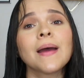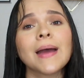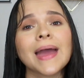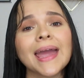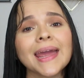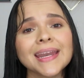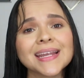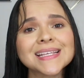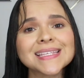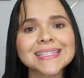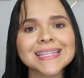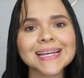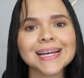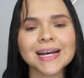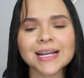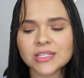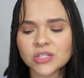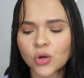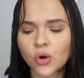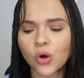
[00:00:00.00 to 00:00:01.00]
en este
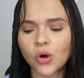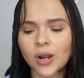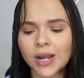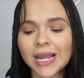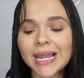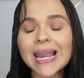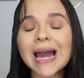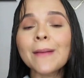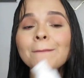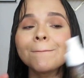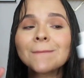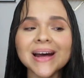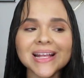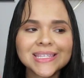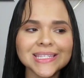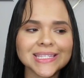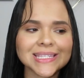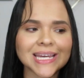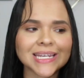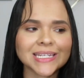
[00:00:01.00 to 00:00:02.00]
caso, la
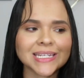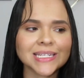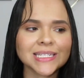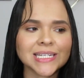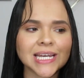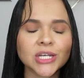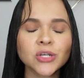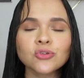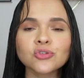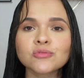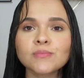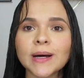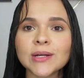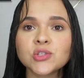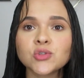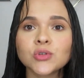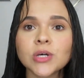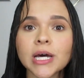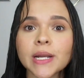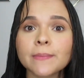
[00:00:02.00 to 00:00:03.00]
manzanilla nos va a
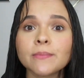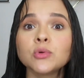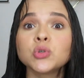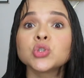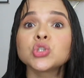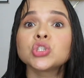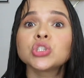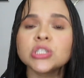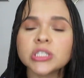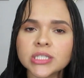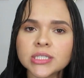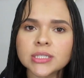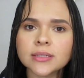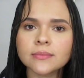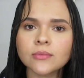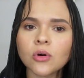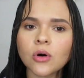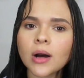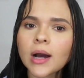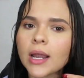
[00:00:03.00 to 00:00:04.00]
ayudar
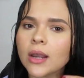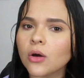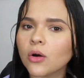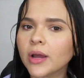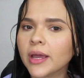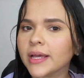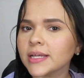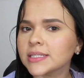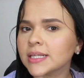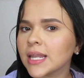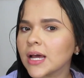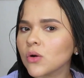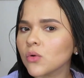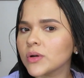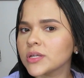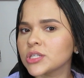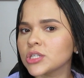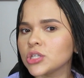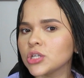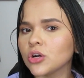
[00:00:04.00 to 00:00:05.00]
muchísimo a lo que es la
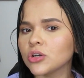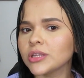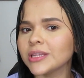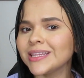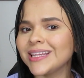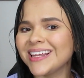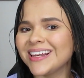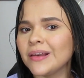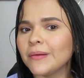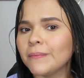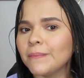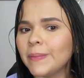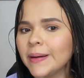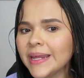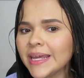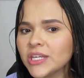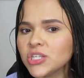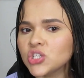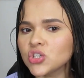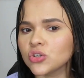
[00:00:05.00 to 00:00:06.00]
cuestión del
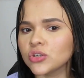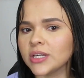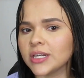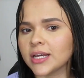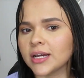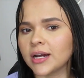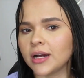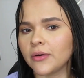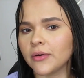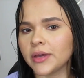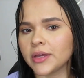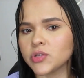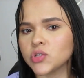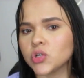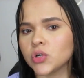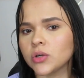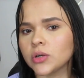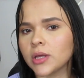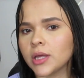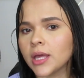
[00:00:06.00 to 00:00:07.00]
brillo del cabello.
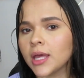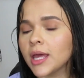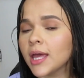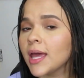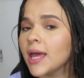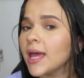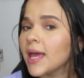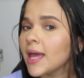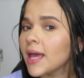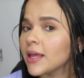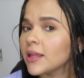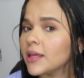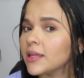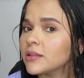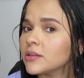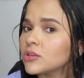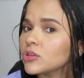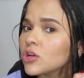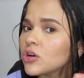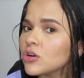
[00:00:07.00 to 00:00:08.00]

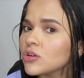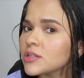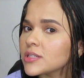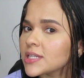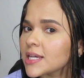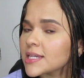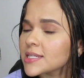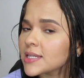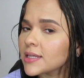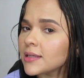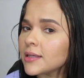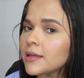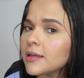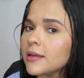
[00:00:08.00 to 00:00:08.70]
Entonces,